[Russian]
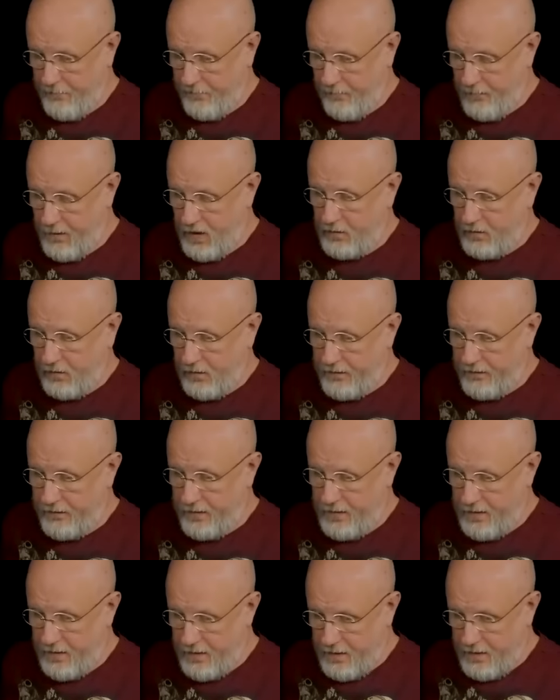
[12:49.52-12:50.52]
Минуло
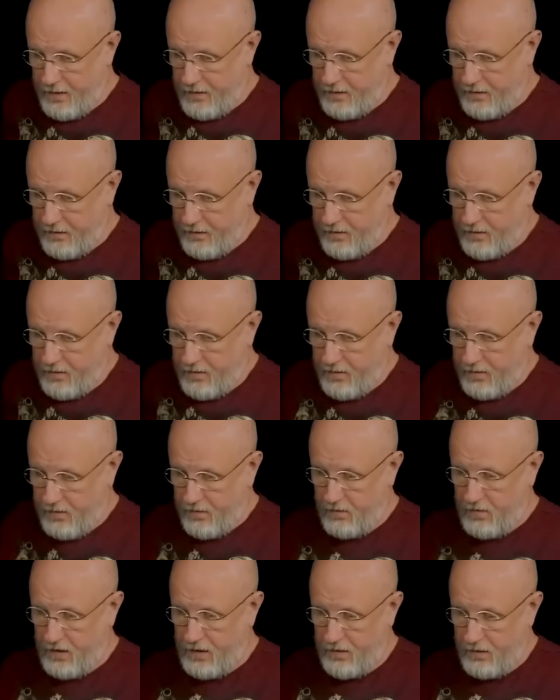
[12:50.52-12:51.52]
две недели. Свою
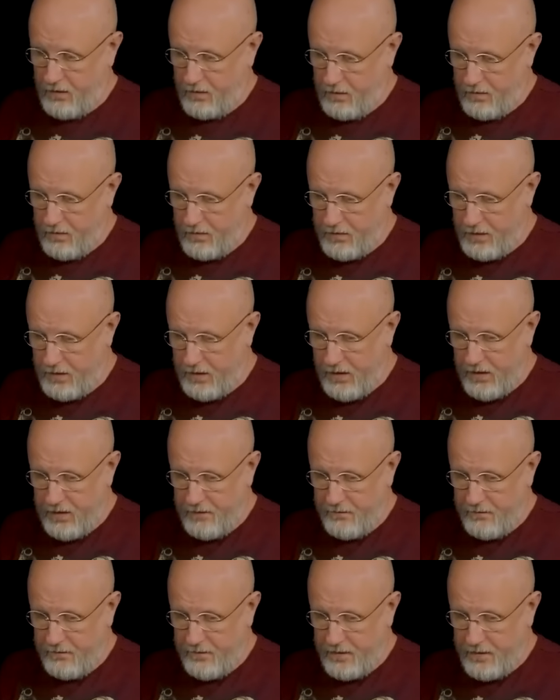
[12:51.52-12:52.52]
жену и маленькую дочь я не
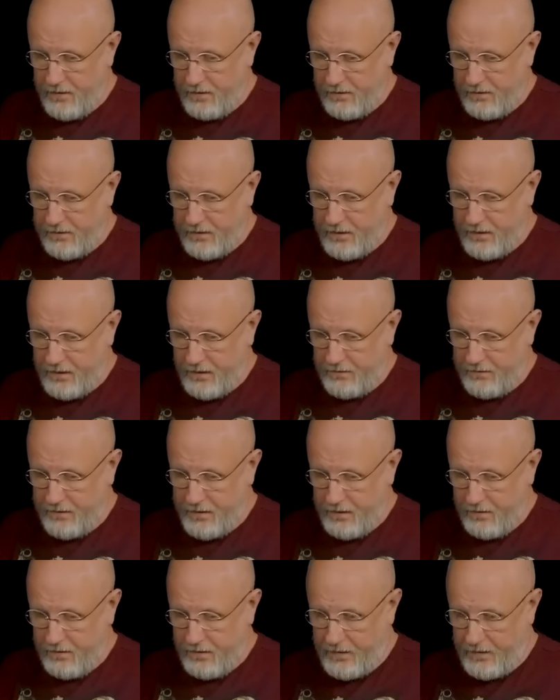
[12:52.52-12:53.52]
выводил из
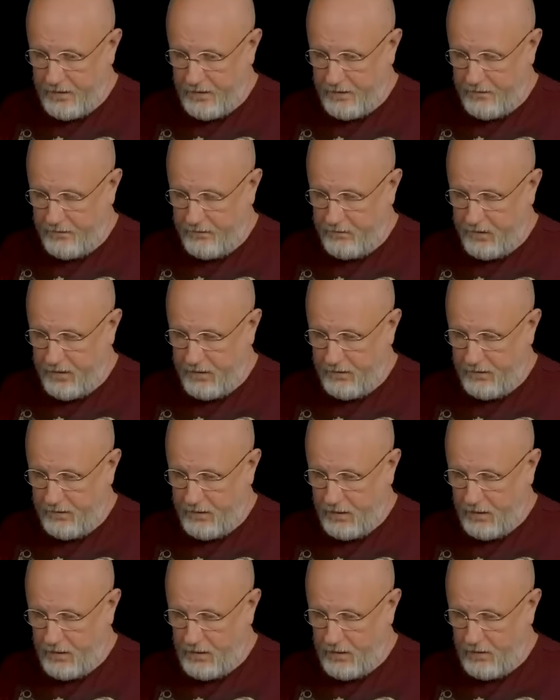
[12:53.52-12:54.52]
харьковской квартиры в
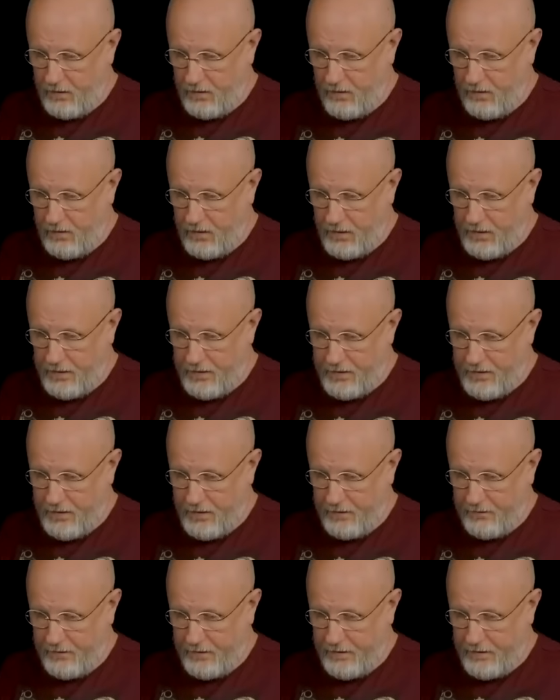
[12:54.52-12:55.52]
подвал. Как
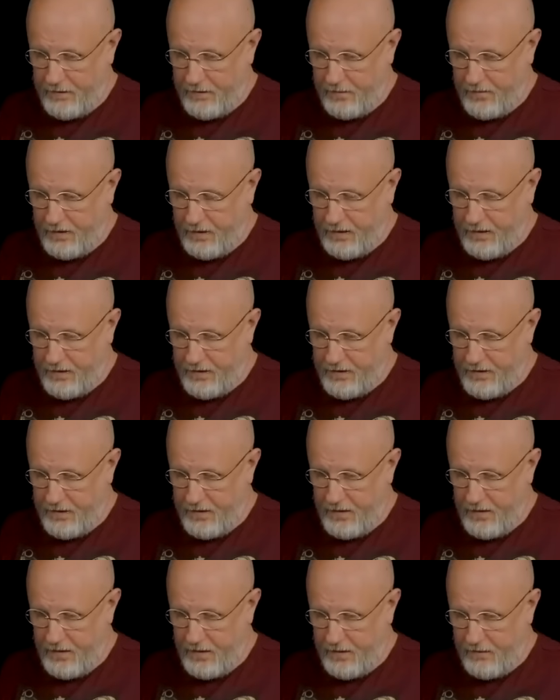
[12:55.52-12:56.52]
украинские власти мне каждый
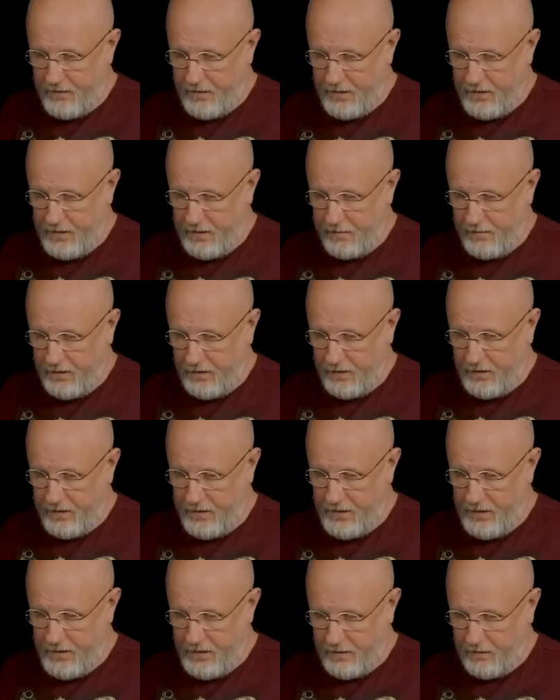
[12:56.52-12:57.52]
день говорили.
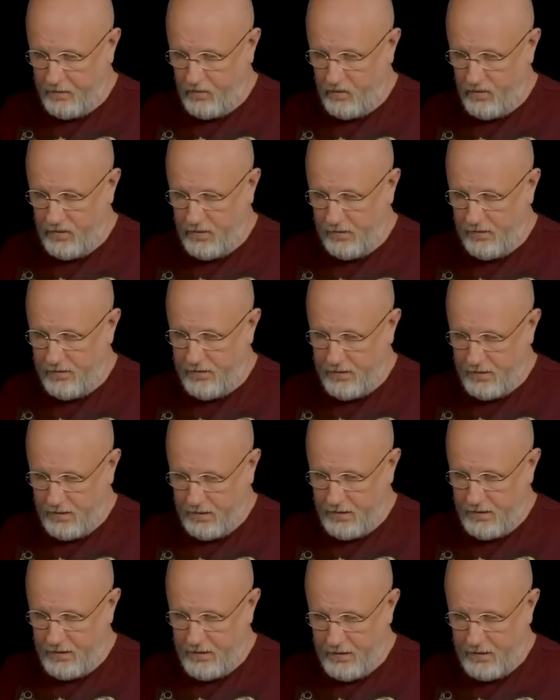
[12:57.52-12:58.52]
Благодаря этому удалось
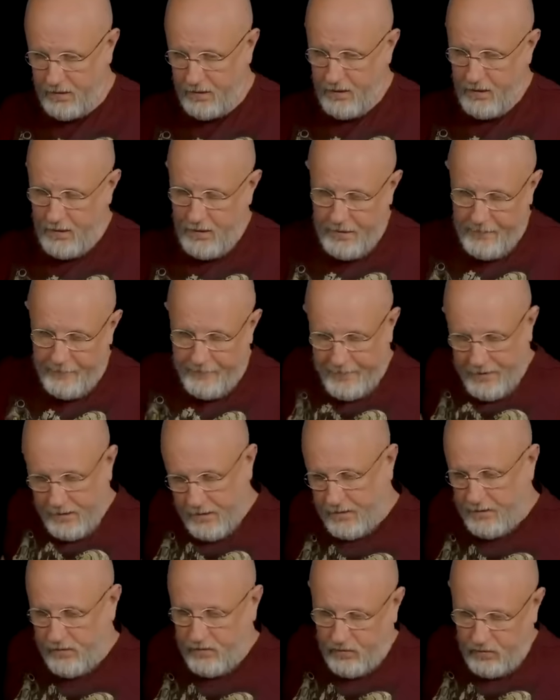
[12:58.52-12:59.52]
сохранить
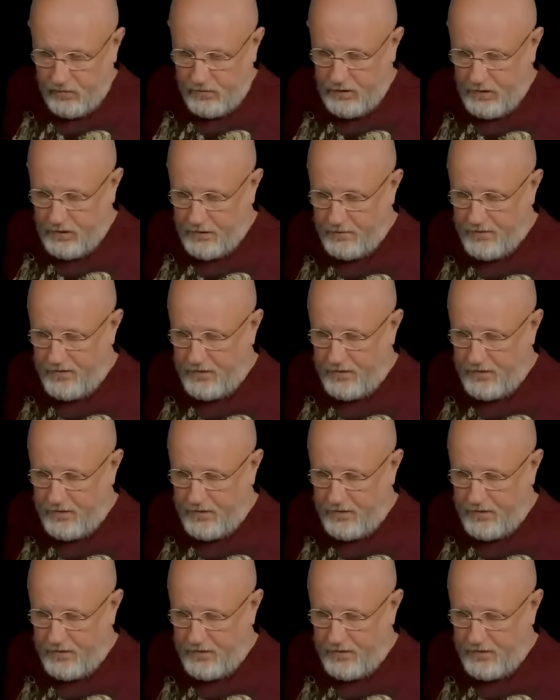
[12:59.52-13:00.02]
рассудок и